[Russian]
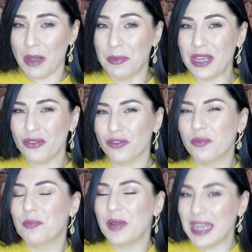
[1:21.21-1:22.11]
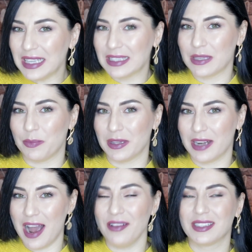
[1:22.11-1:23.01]
мне он в принципе
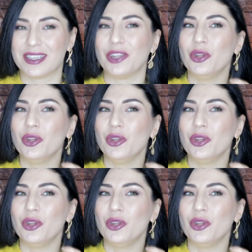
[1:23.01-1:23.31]
нравился,